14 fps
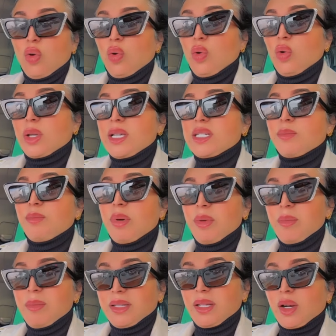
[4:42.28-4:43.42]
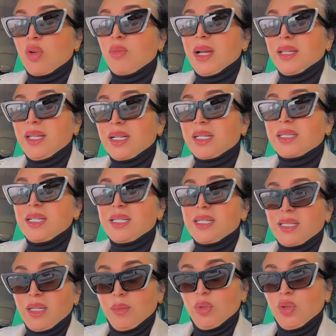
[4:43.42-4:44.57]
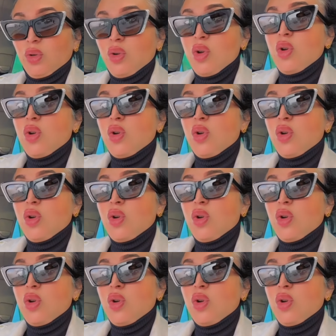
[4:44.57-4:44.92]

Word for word: وكيسبب المضره ومع ذلك تيستعملوه